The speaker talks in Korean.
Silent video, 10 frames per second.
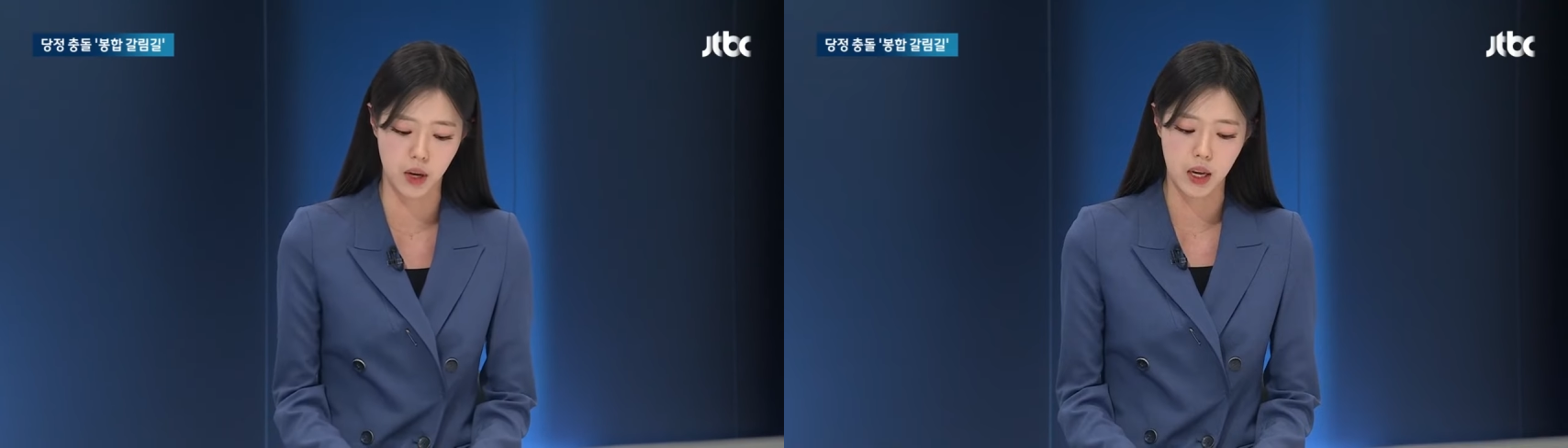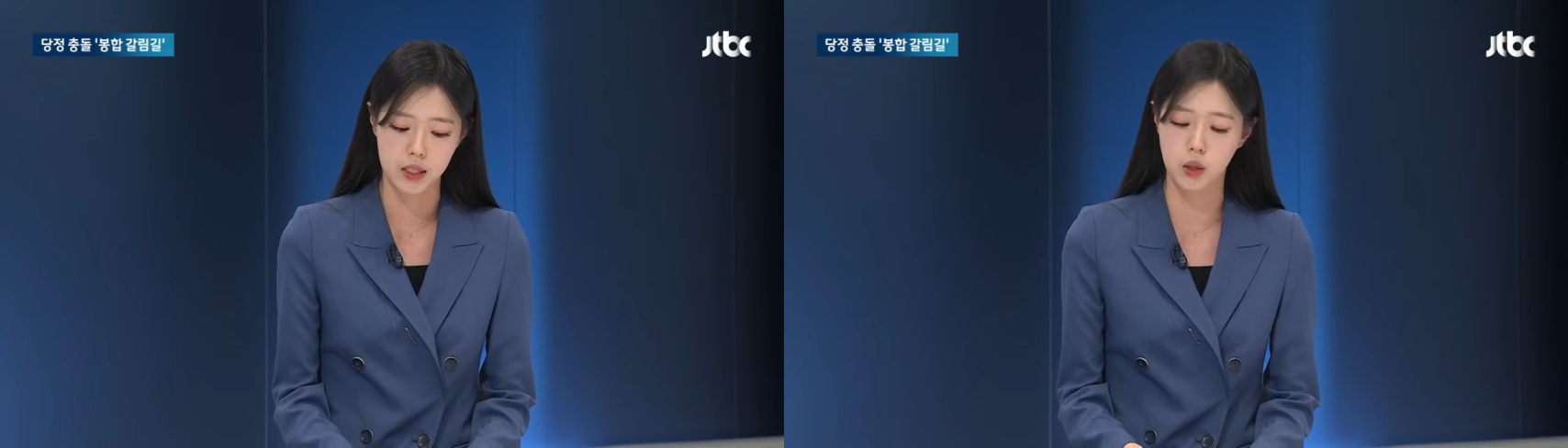
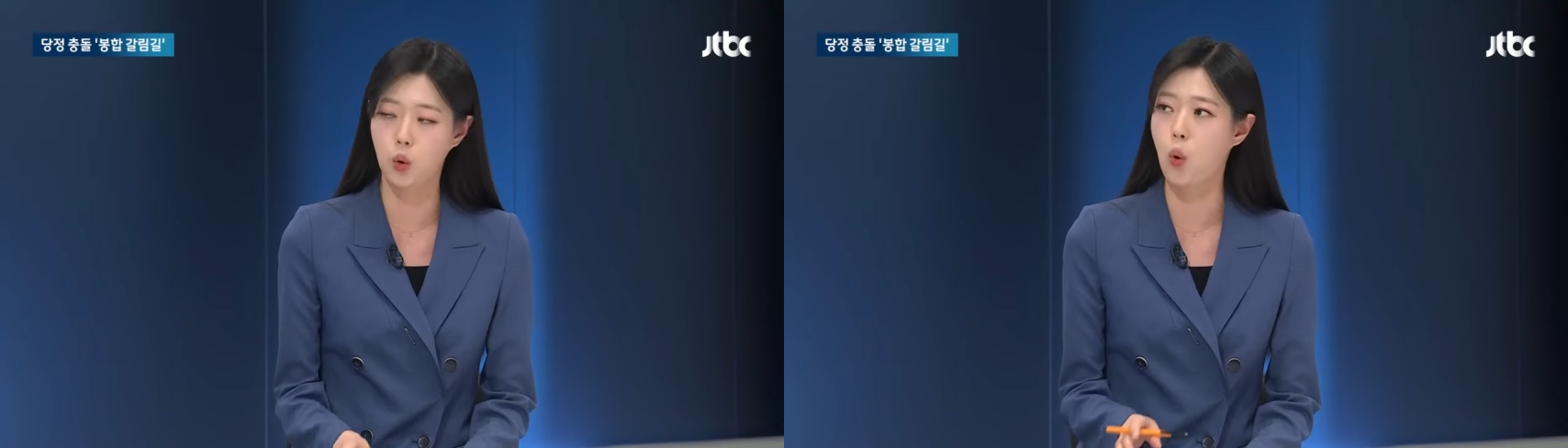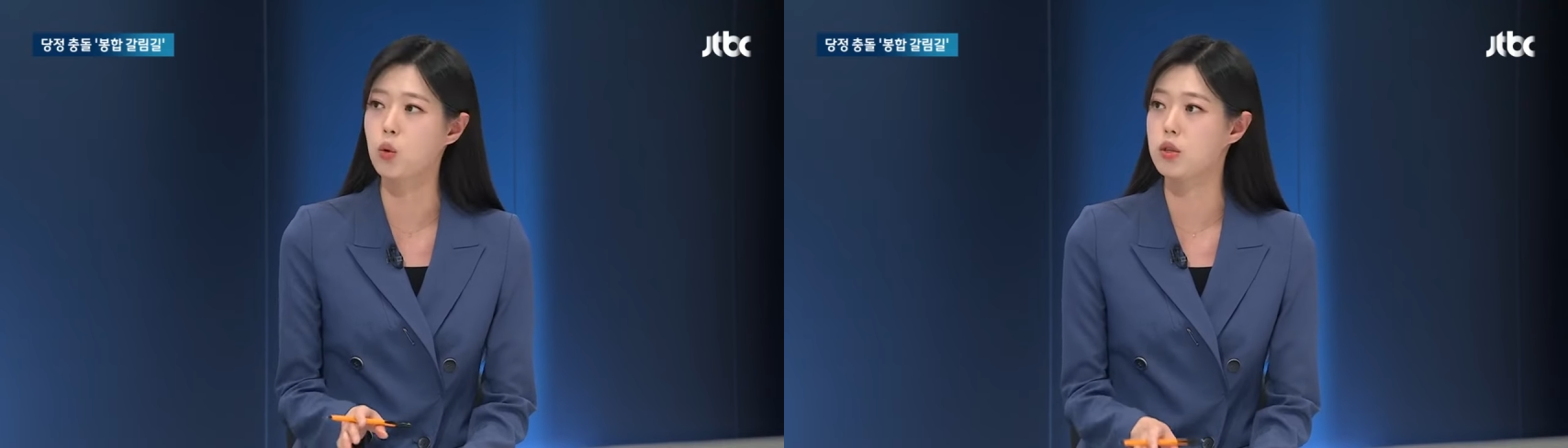즉
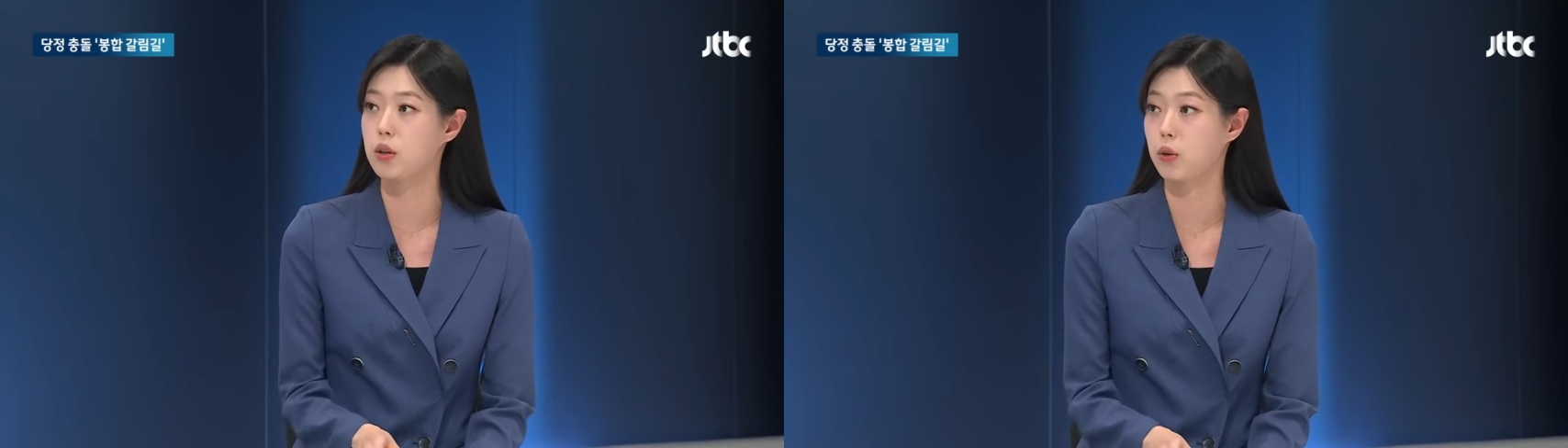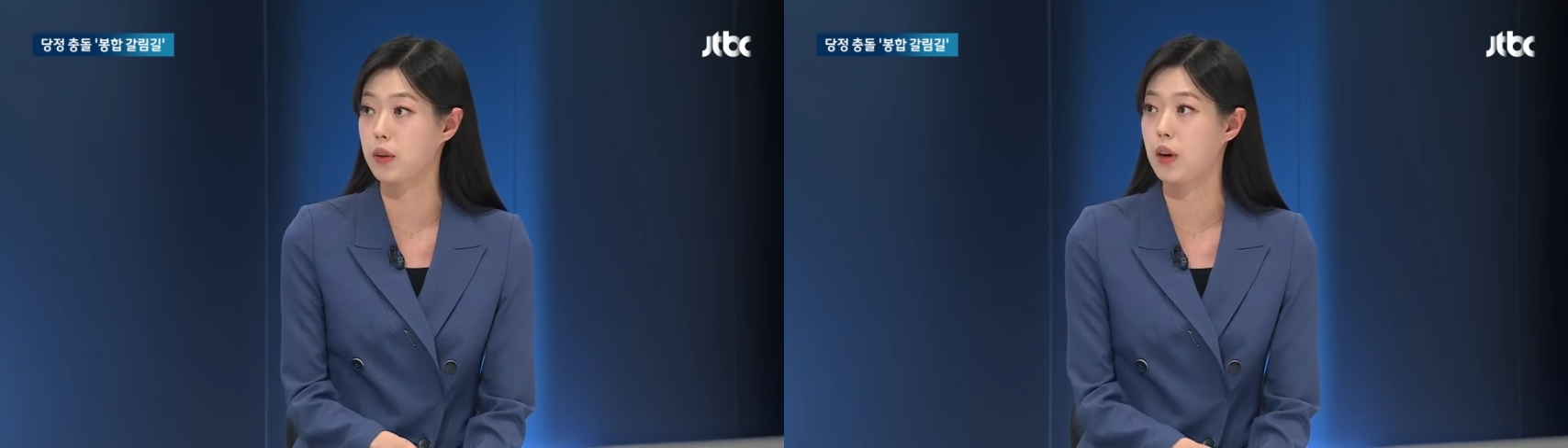
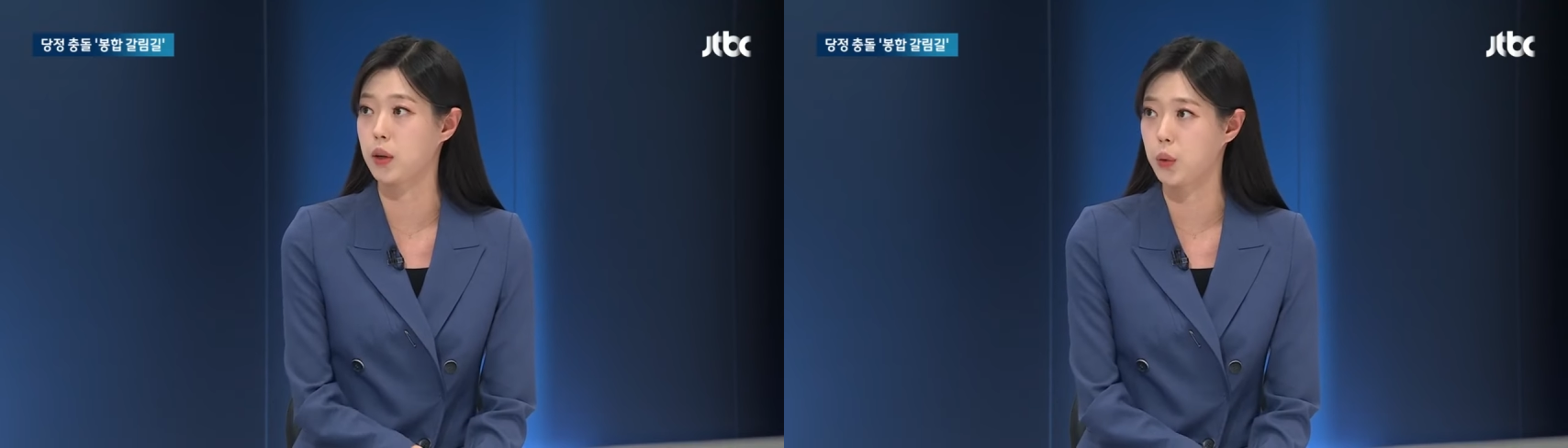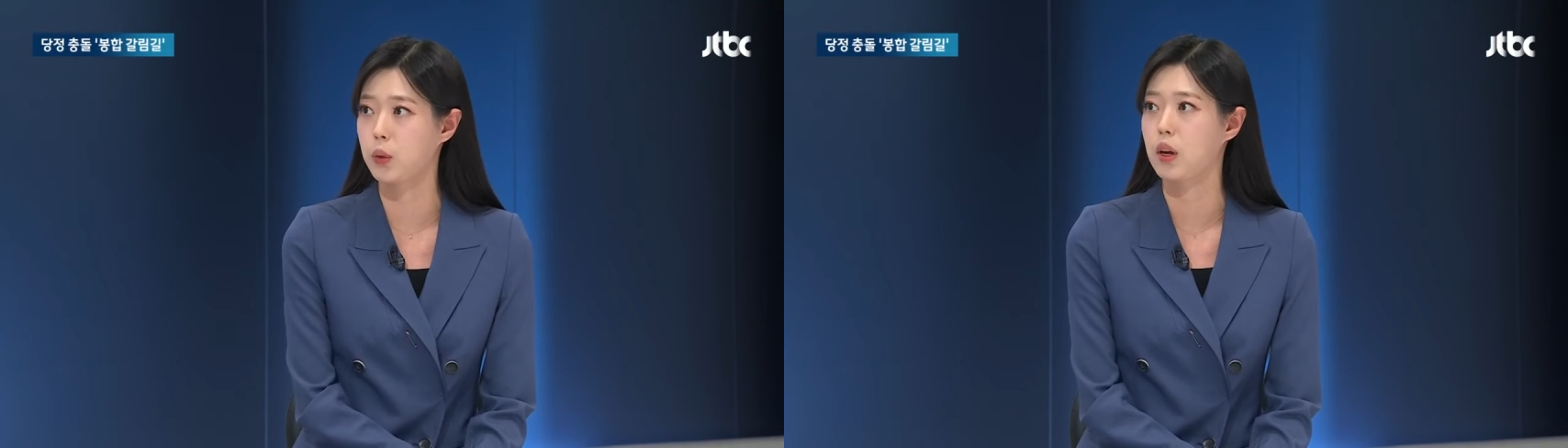
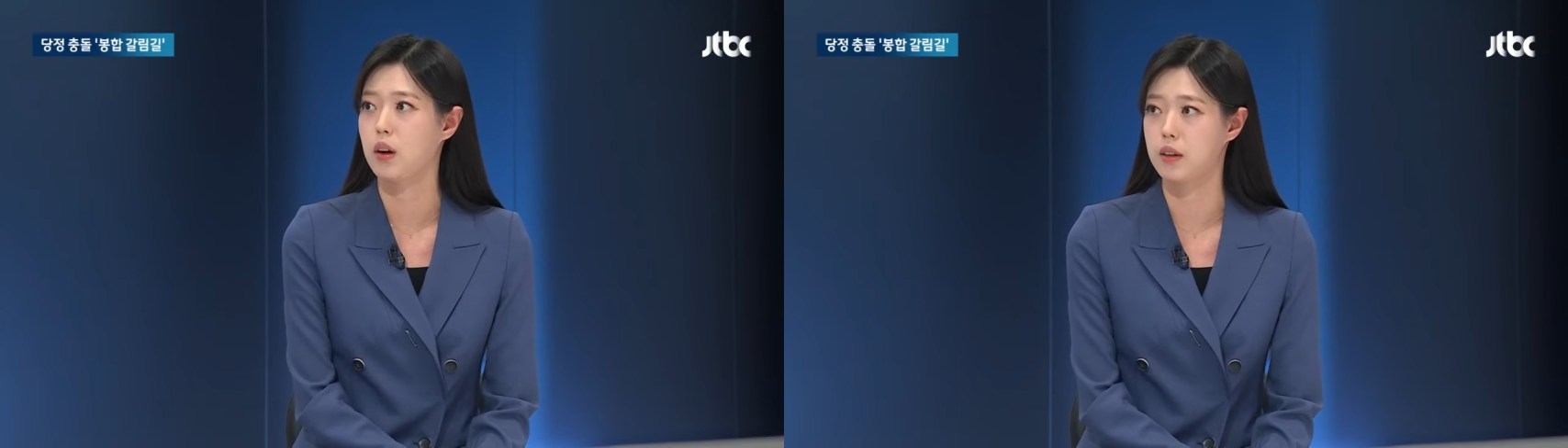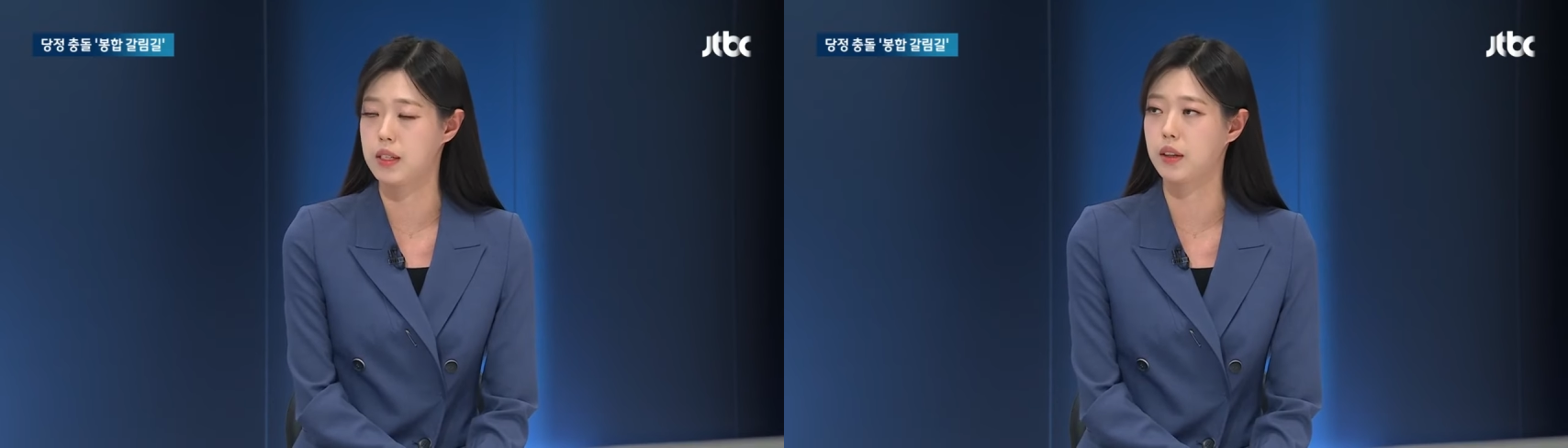공천권과도 어,
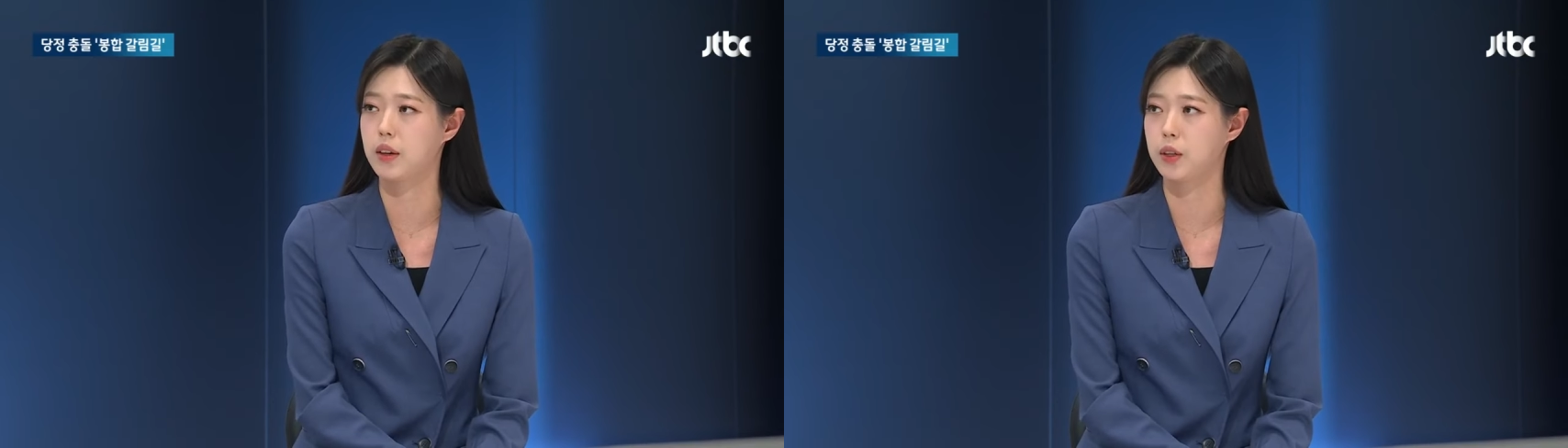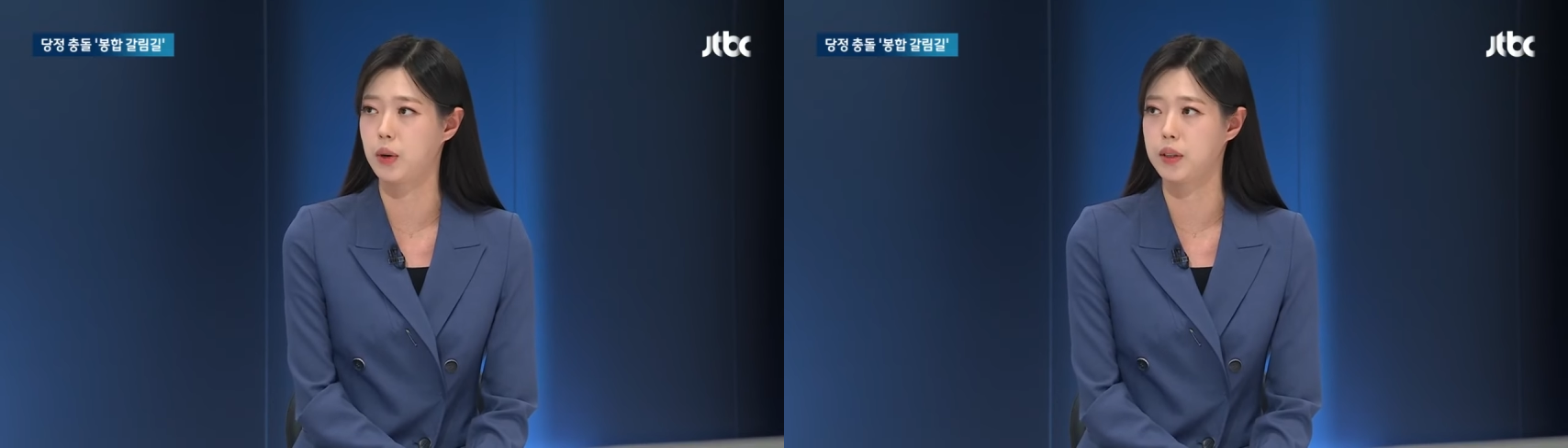직결이
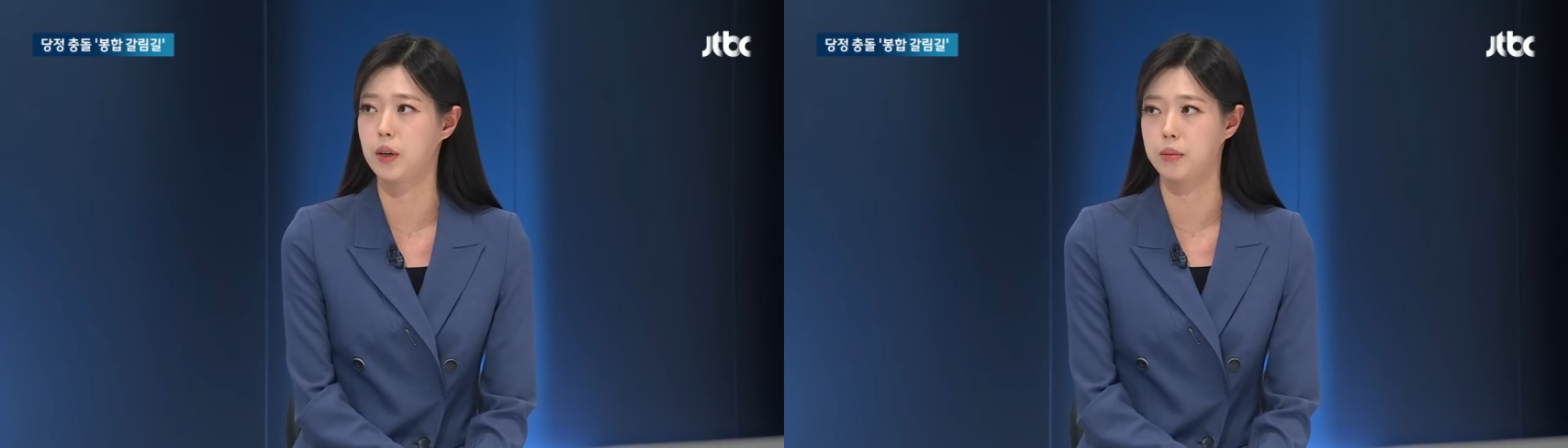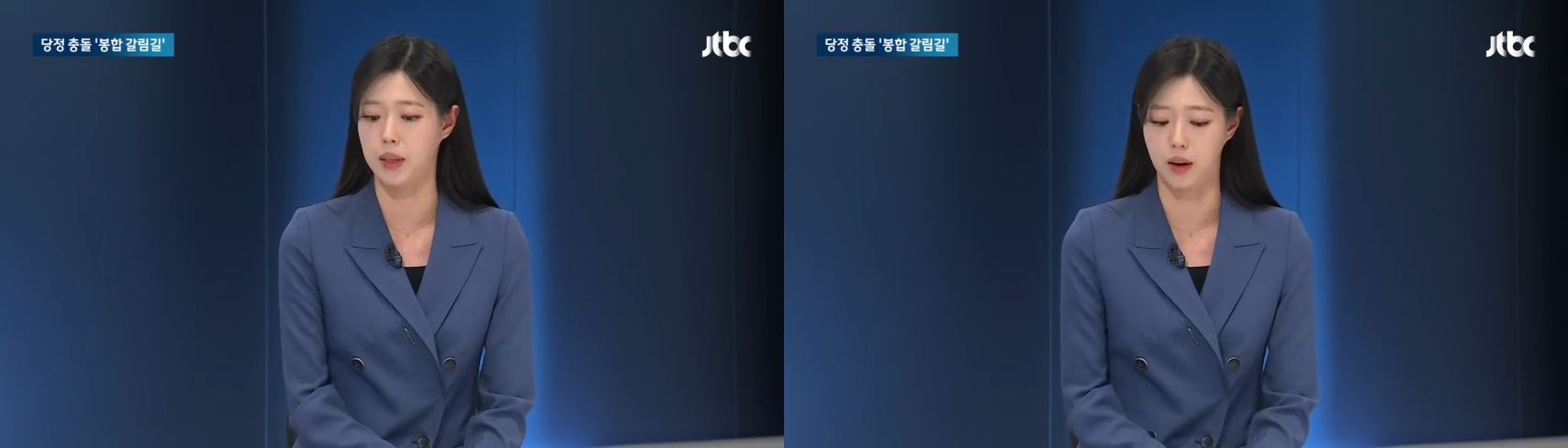되는
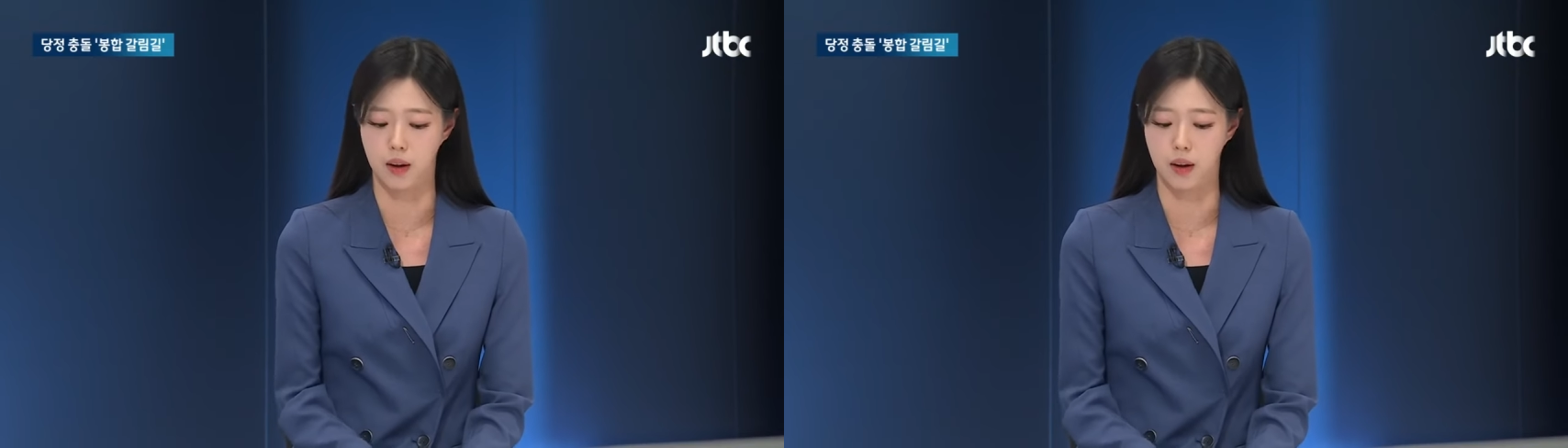겁니다.